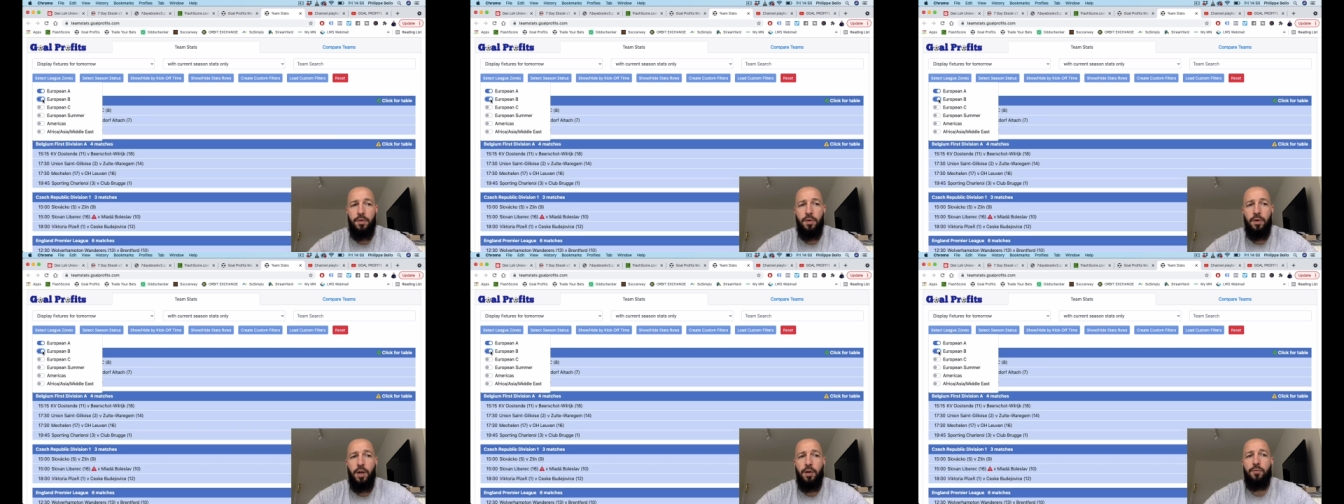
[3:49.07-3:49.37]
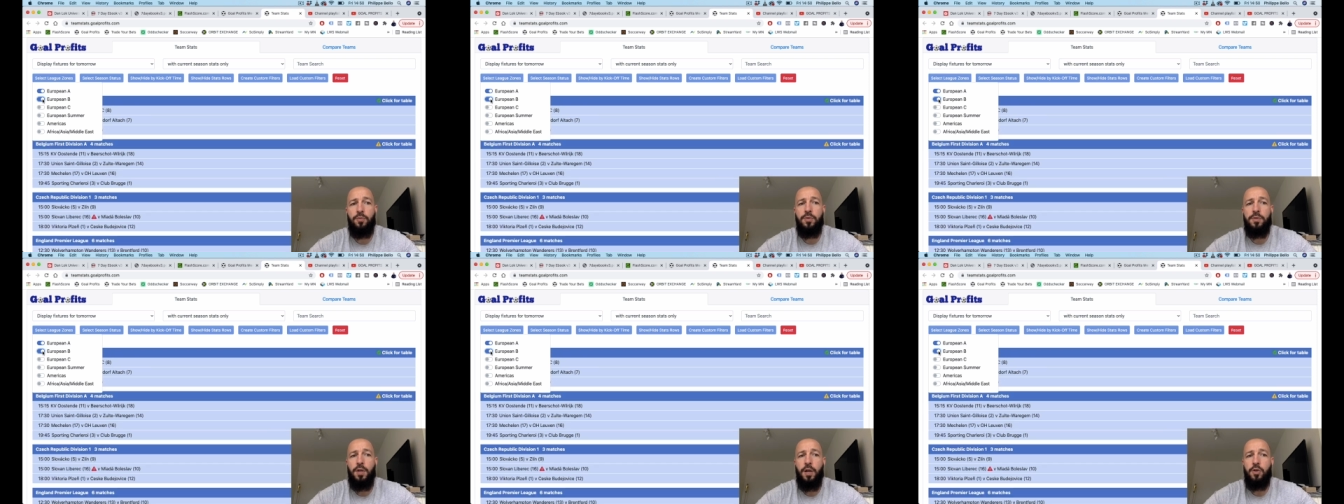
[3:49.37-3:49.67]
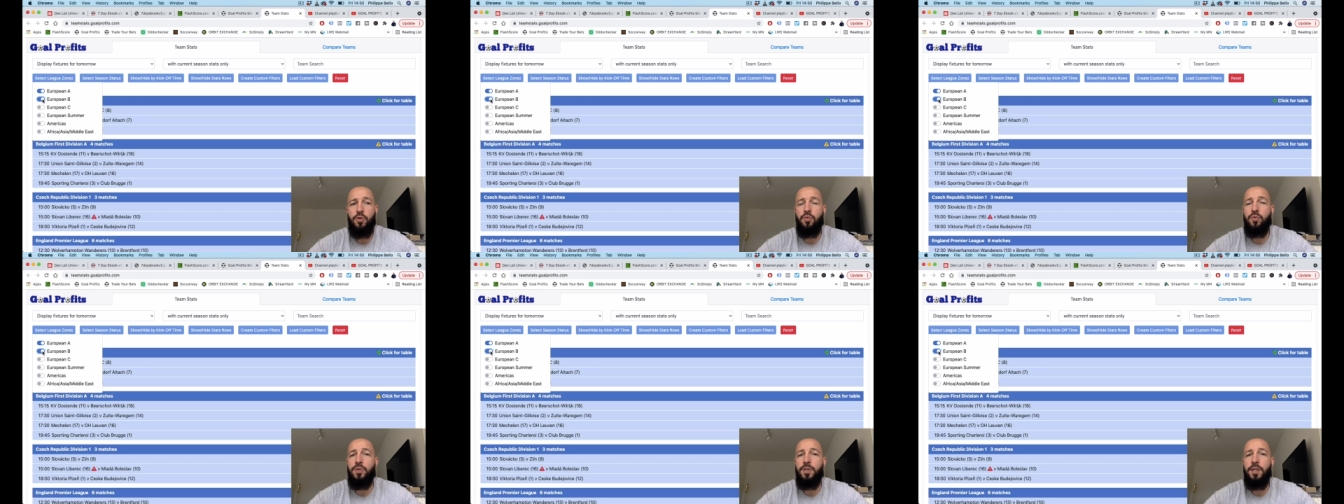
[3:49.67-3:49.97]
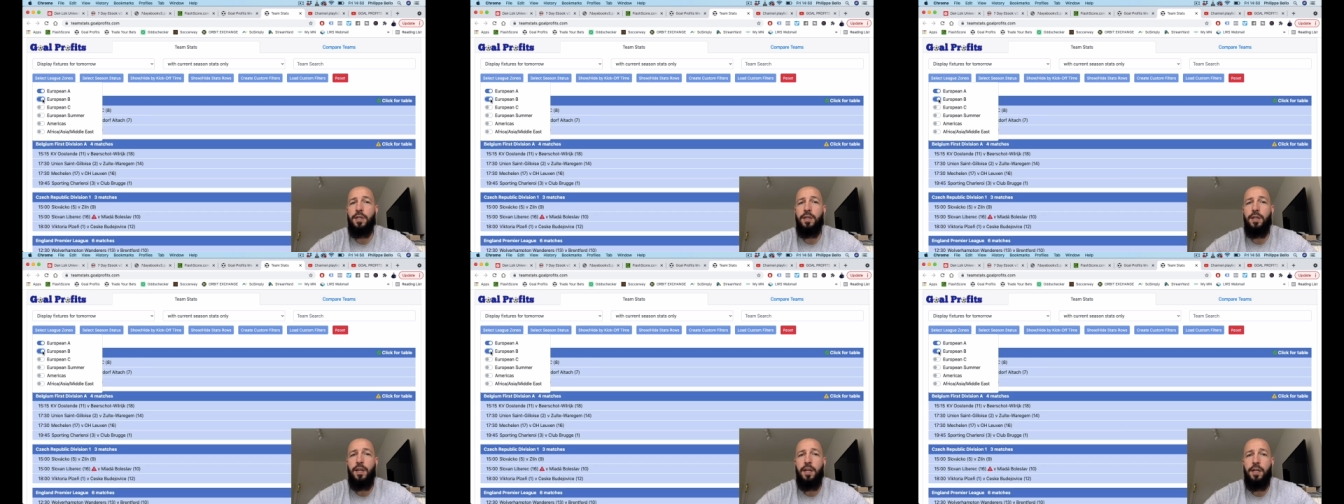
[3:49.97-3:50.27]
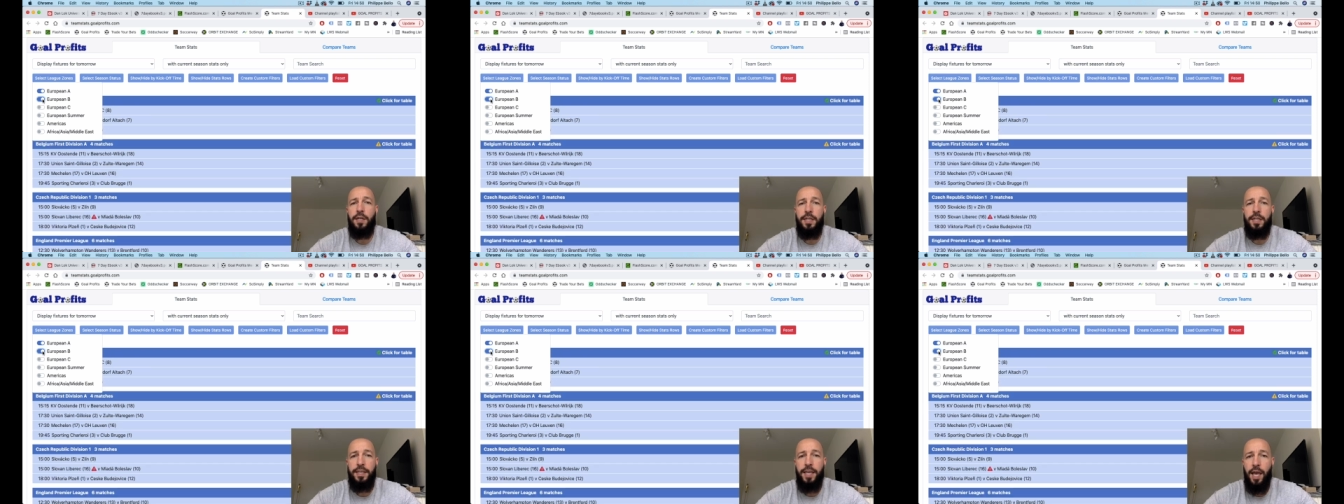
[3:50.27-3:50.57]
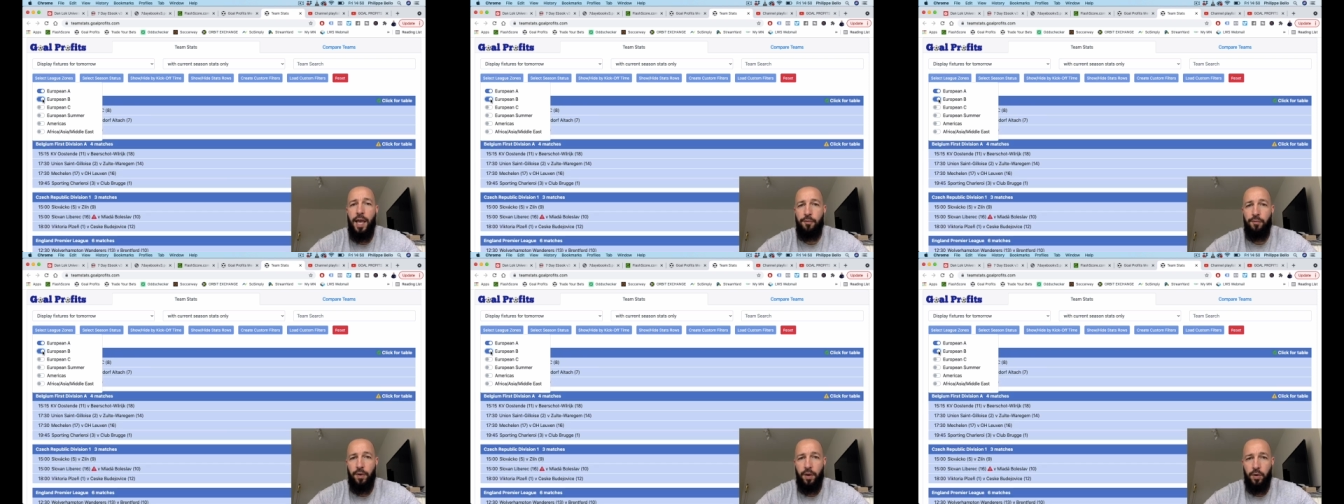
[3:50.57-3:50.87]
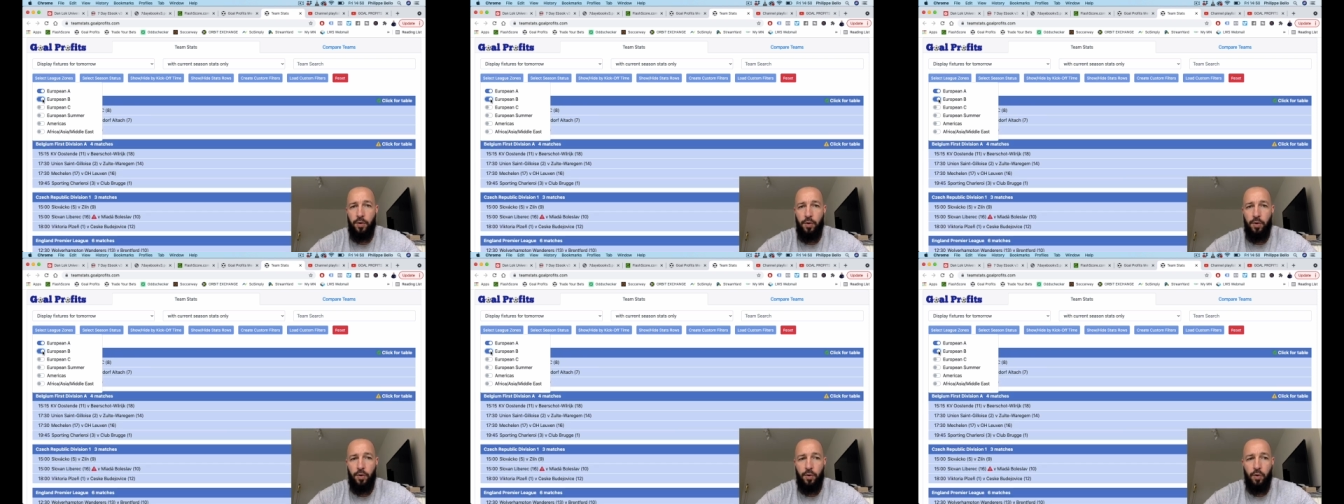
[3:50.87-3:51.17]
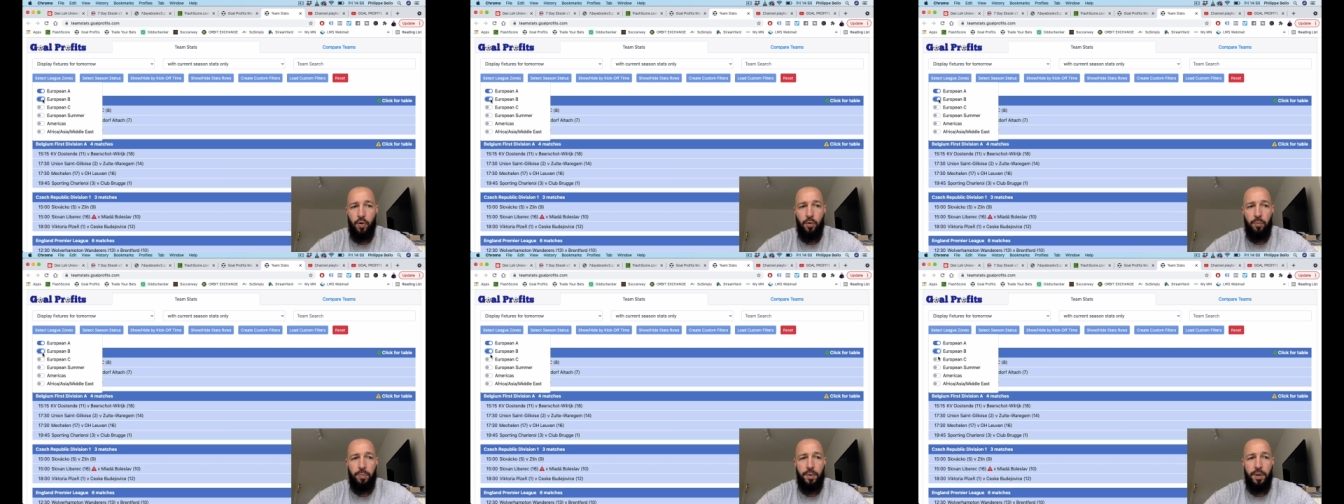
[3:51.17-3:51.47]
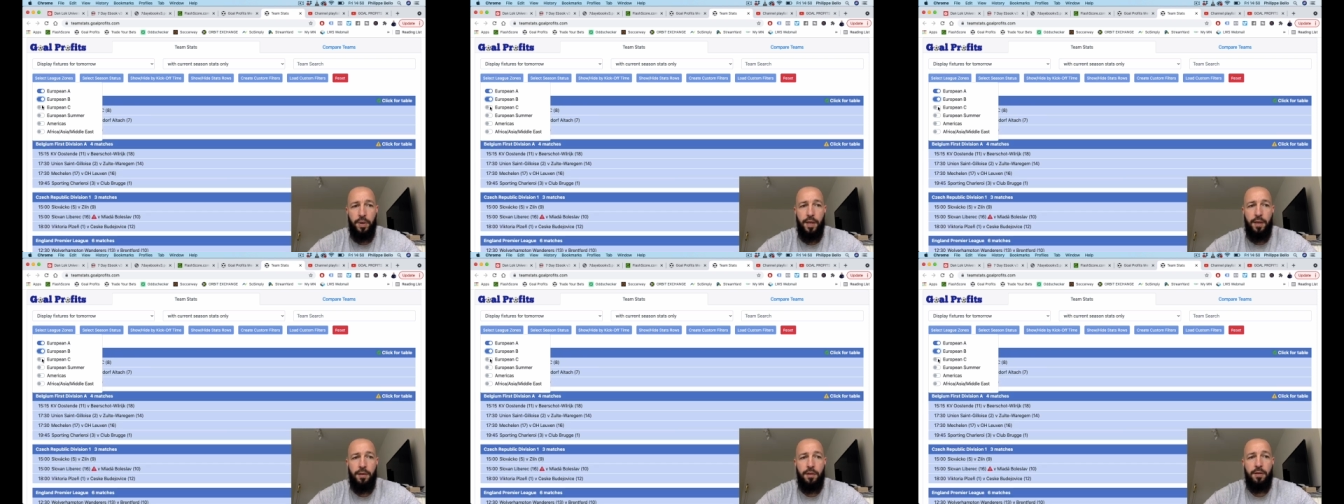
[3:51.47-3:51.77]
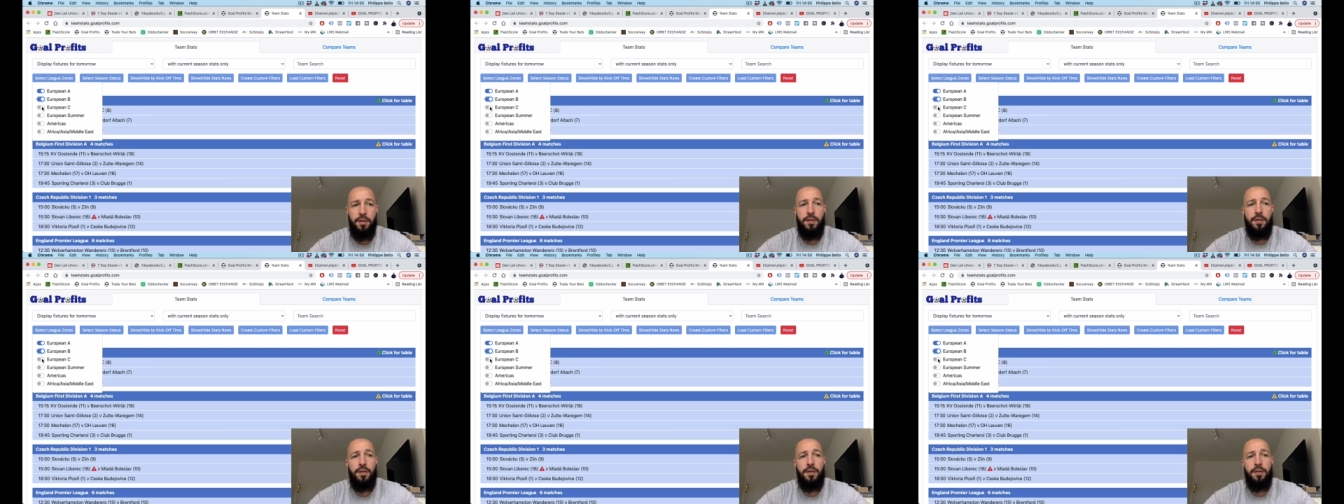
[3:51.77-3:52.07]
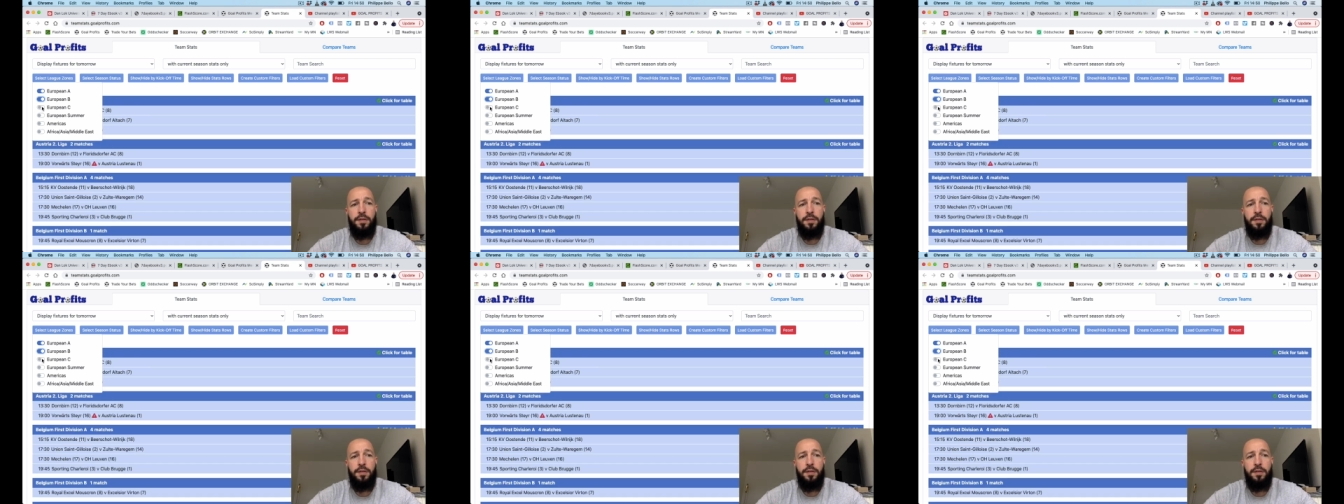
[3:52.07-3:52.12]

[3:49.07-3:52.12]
là vont se rajouter les ligues inférieures européennes,